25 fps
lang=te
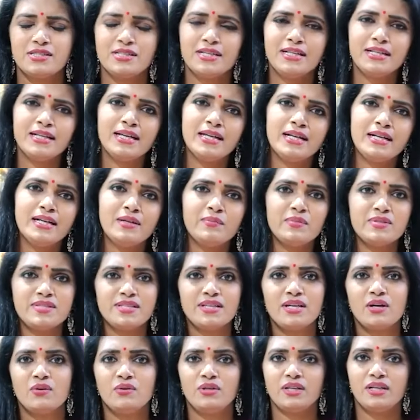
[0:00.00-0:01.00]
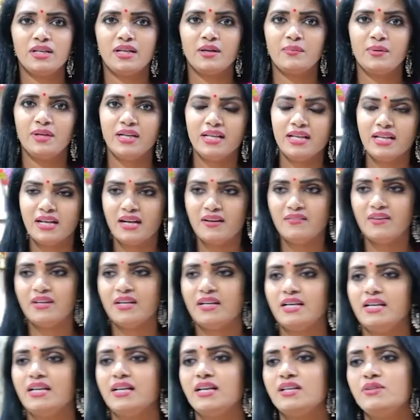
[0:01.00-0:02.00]
కిషన్ రెడ్డి గారు అంటే బిజీగా ఉంటారు కాబట్టి
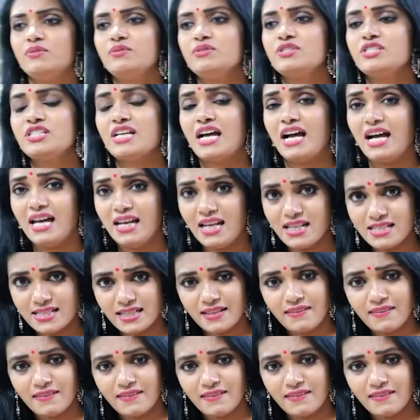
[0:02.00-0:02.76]
కావ్యారెడ్డి గారు చాలా